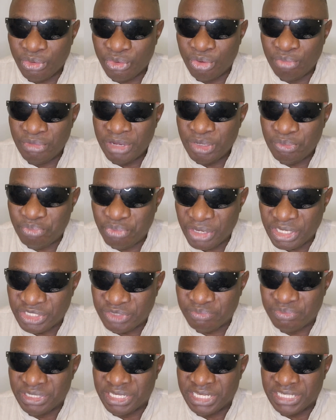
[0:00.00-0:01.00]
comment elle peut
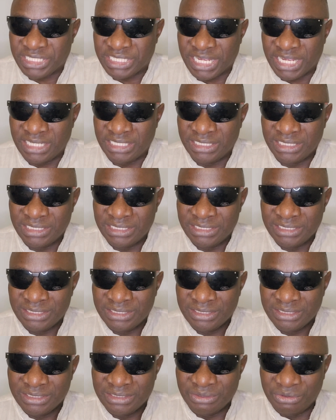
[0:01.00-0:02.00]
expliquer ça
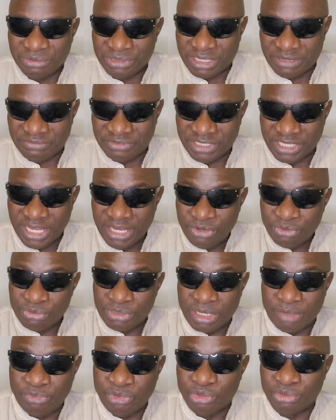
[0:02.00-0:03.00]
aux Africains et
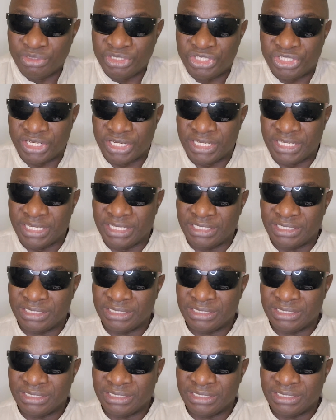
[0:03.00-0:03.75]
notamment aux Nigériens